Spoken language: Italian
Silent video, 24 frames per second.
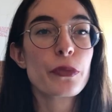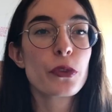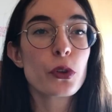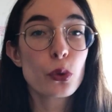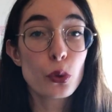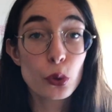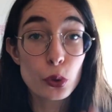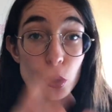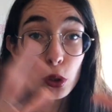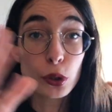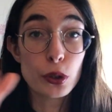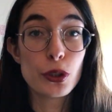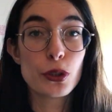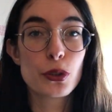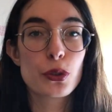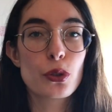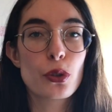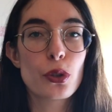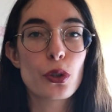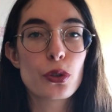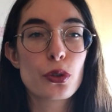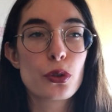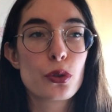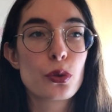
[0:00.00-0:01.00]
Tutto il
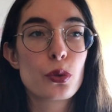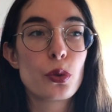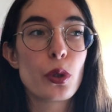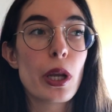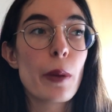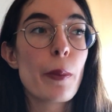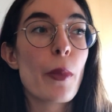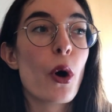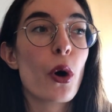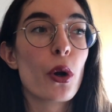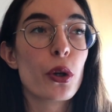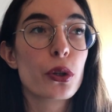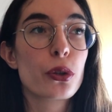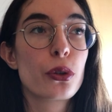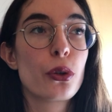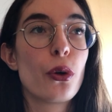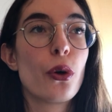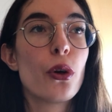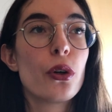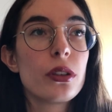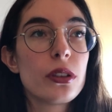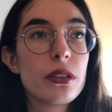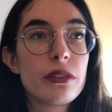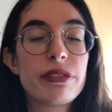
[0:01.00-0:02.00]
discorso
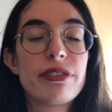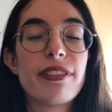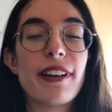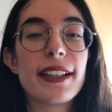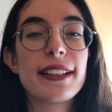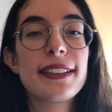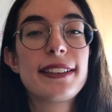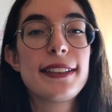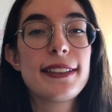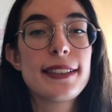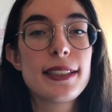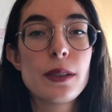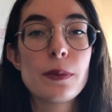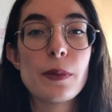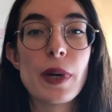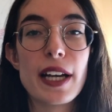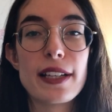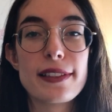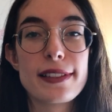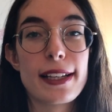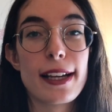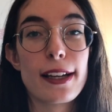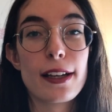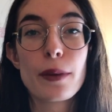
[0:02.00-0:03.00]
sull'aborto infatti si
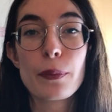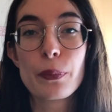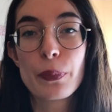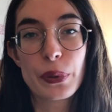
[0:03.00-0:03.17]
basa